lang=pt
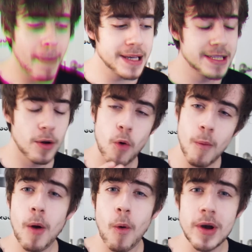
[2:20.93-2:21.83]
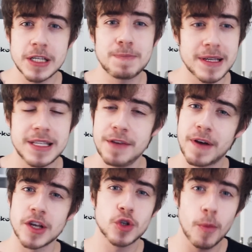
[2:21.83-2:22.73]
mas em alguma coisa
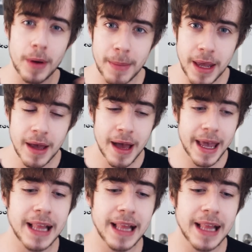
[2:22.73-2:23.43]
específica sobre mim,